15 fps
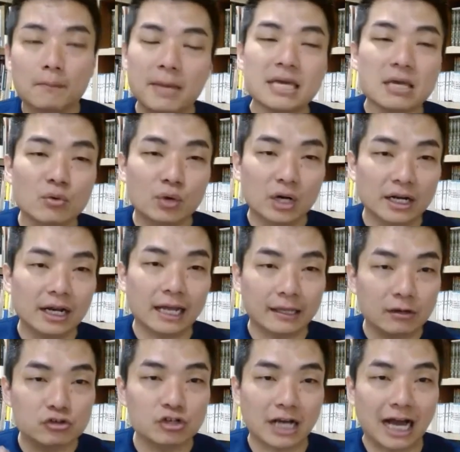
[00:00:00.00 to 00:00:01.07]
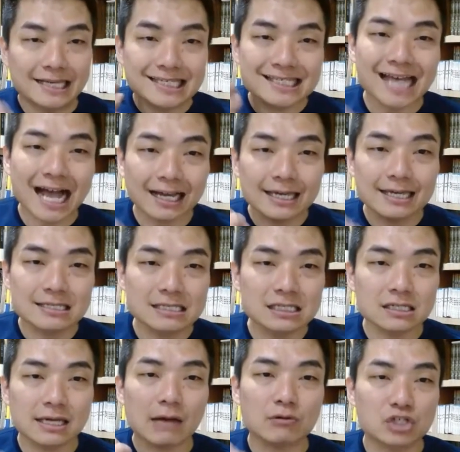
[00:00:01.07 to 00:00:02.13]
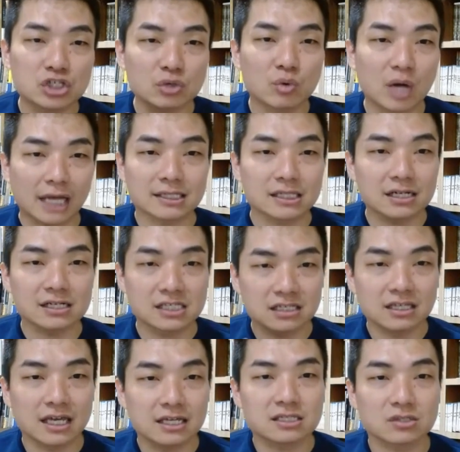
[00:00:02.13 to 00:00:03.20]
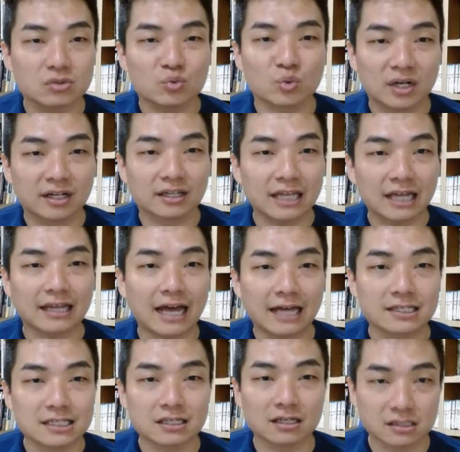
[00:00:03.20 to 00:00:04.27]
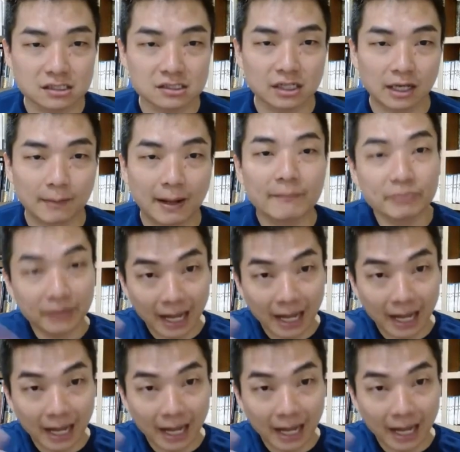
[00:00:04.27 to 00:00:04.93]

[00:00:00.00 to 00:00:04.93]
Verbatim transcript: 没有人敢要去改。上一次要修改这个津贴制度的人，大家还记得是谁吗？